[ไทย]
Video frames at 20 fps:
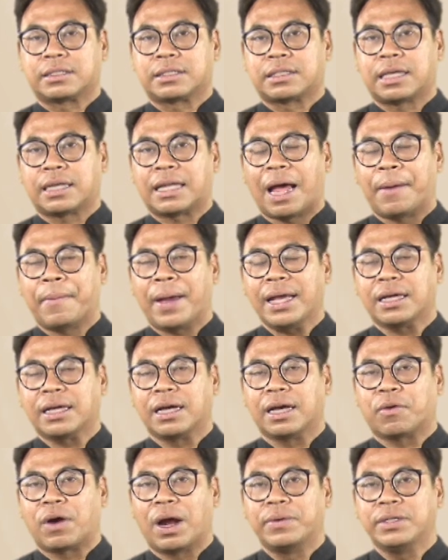จะทำให้
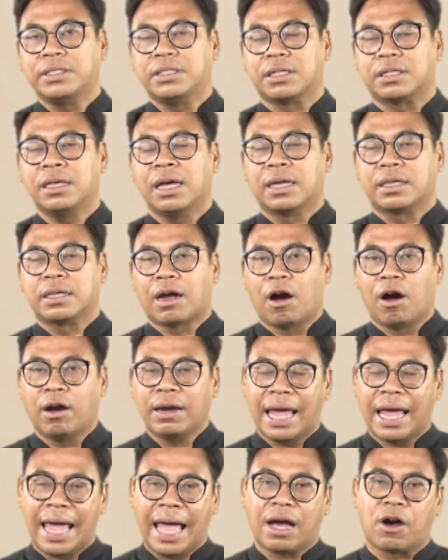เกิดความรู้สึกท้อ
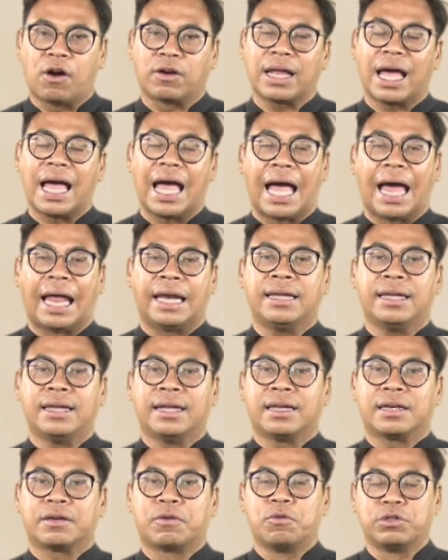แท้ของทหาร
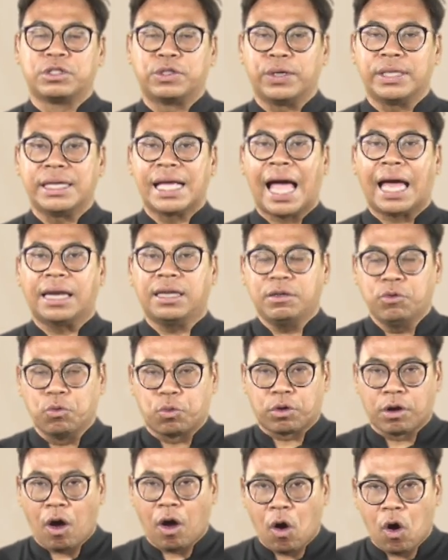กรุงศรีอยุธยาที่ถู
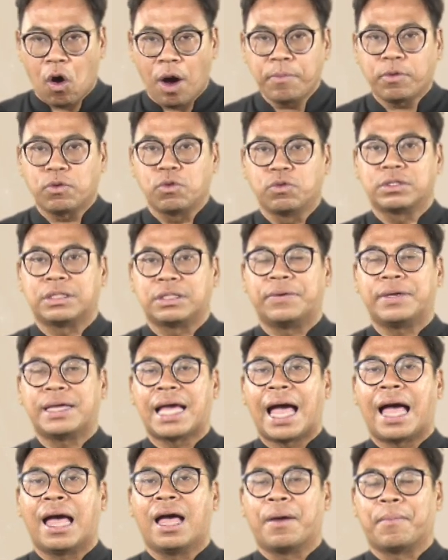กล้อมกรุงศรีอยุธ
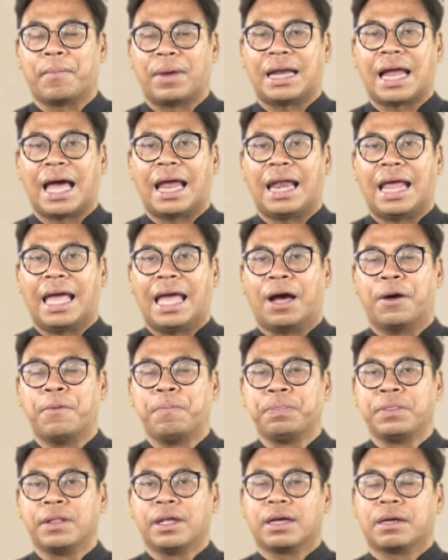ยามานานแล้ว
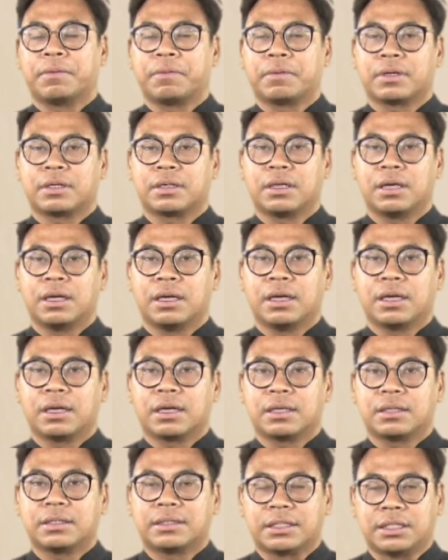
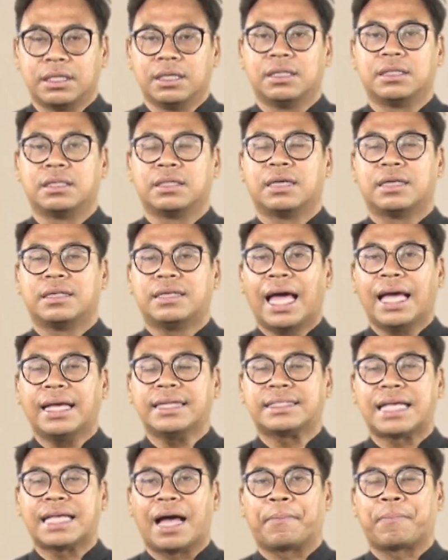จึงได้
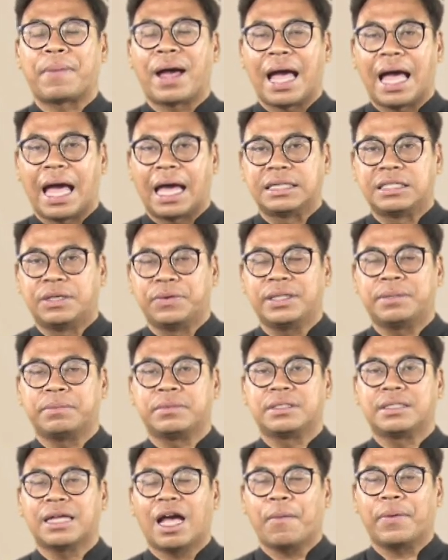สั่งประหารชีวิต
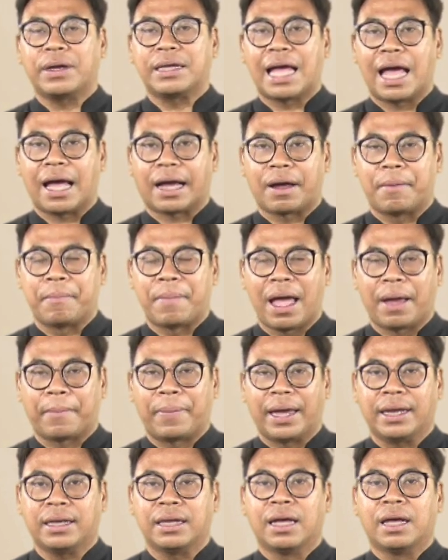เจ้าพญากำแพง
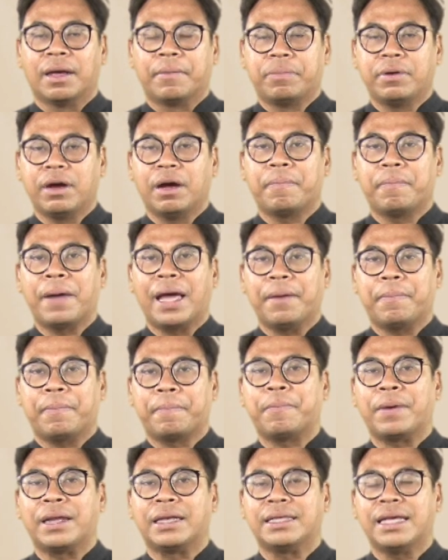เพชรเพื่อไม่ให้
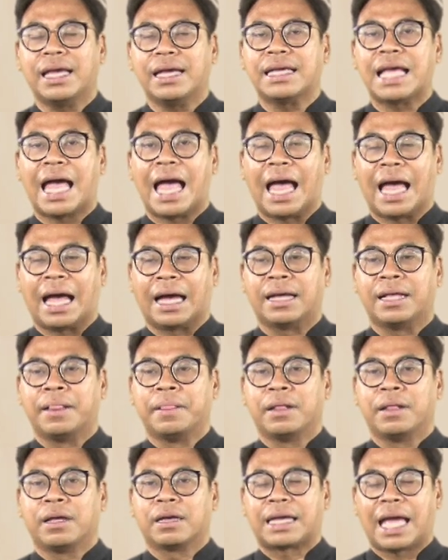เป็นเยี่ยงอย่าง
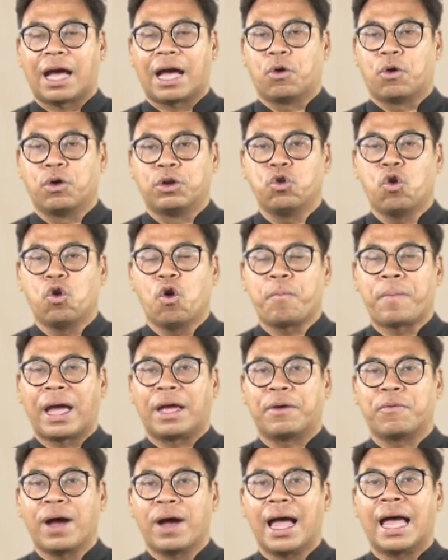แก่คนทั่วไป
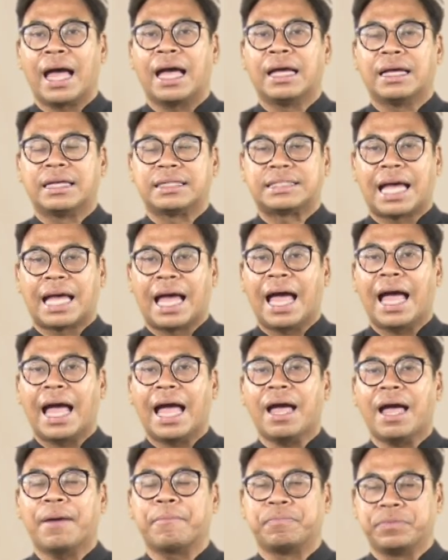ว่าจะ
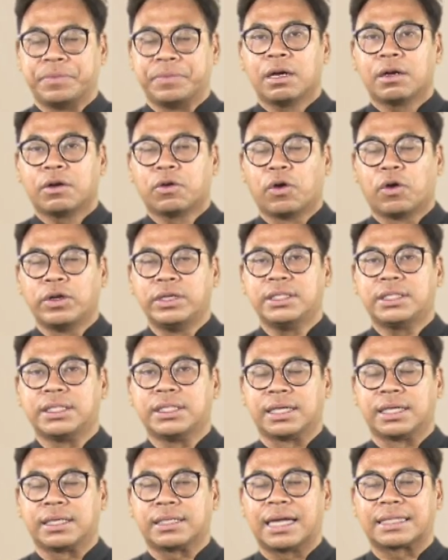ห้ามกล
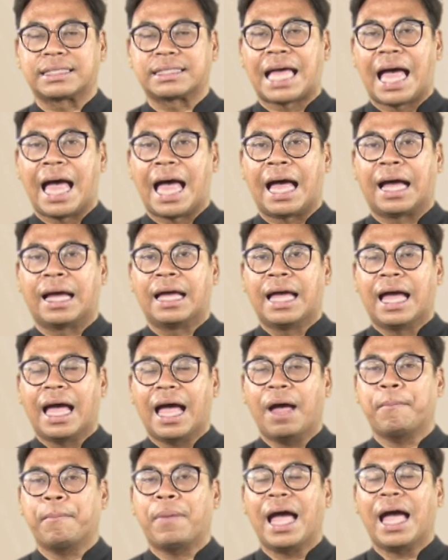ศึกต่างๆ
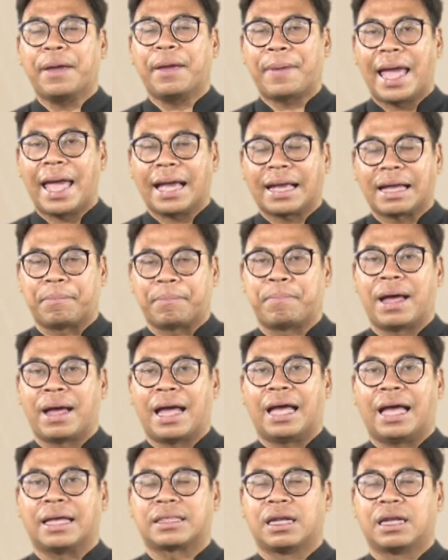ห้ามพ่ายแพ้กลับ
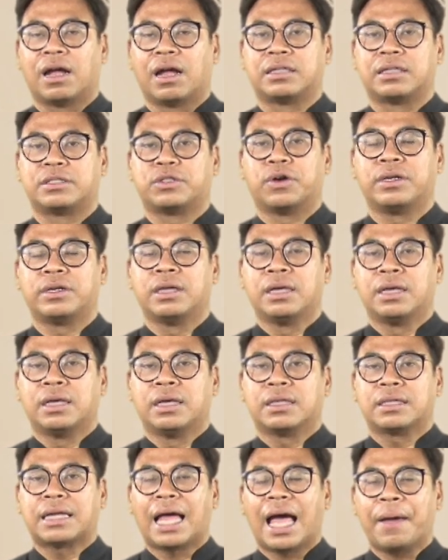มาตลอดจน
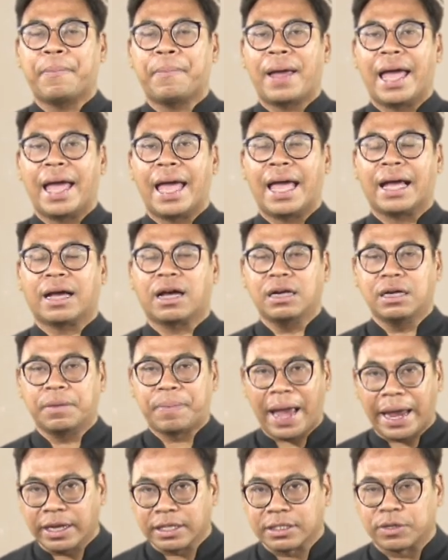ถ้าแพ้ก็คือ
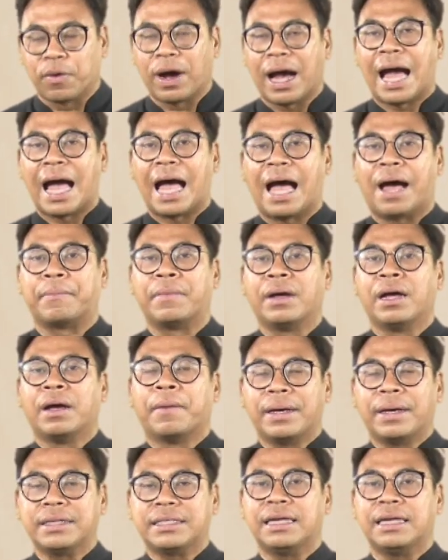แพ้ในสงคราม
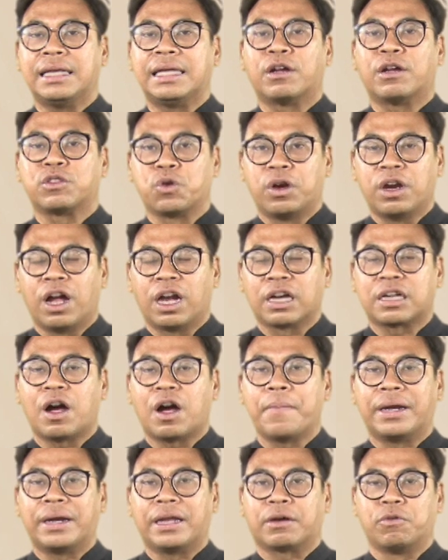ไม่ใช่หนีเอาตัวรอด
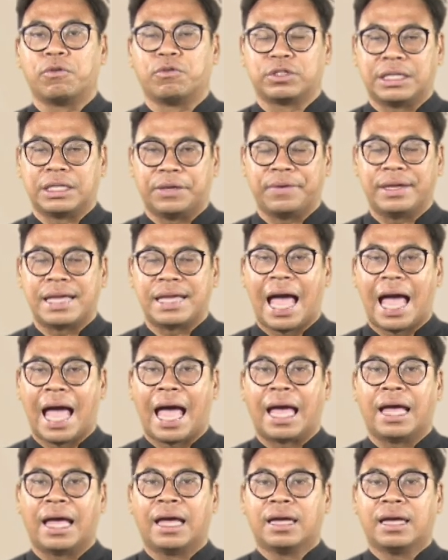เข้ามาในกรุงศรีอยุธยา
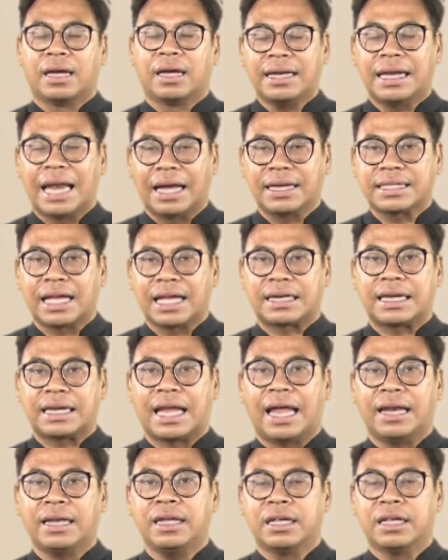หลังจาก
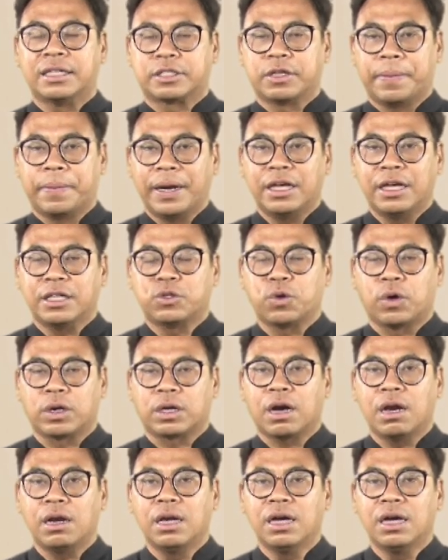นั้นสมเด็จพระเนเรศวน
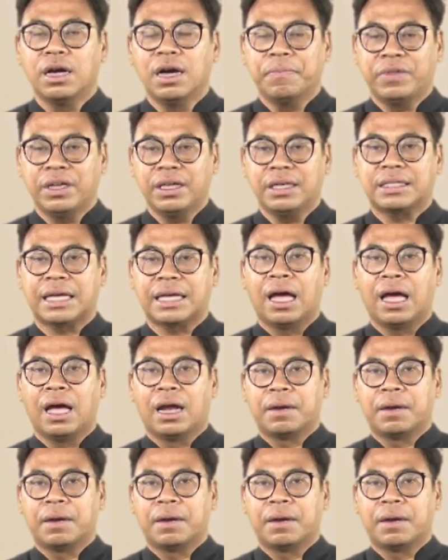ก็เริ่มที่จะ